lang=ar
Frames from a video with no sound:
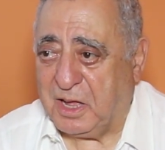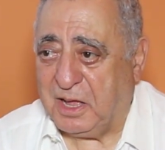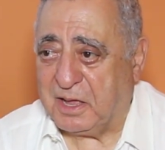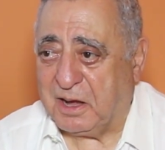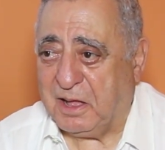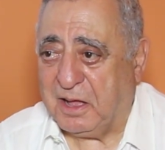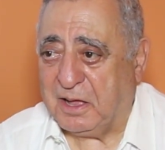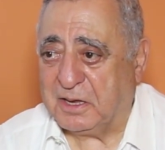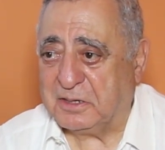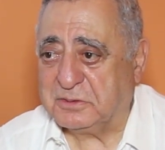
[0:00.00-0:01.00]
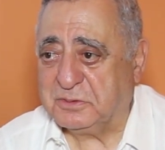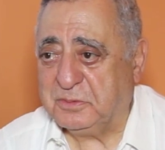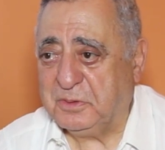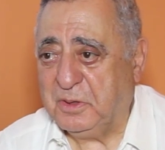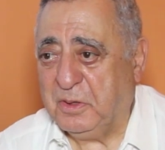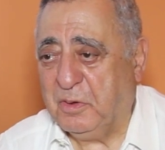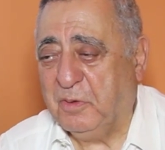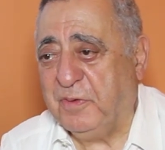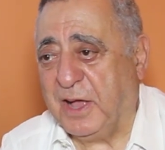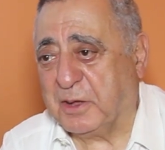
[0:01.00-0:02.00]
حراج
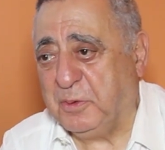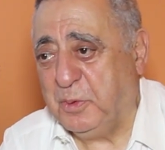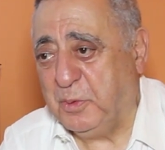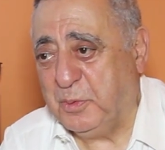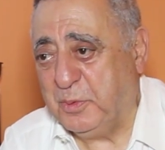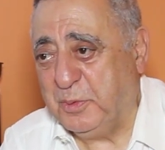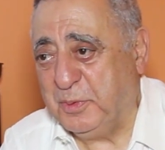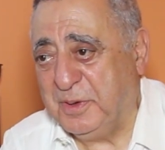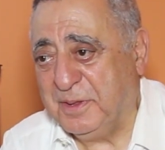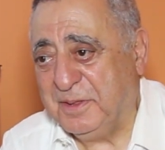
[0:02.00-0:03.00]
وفي اكنول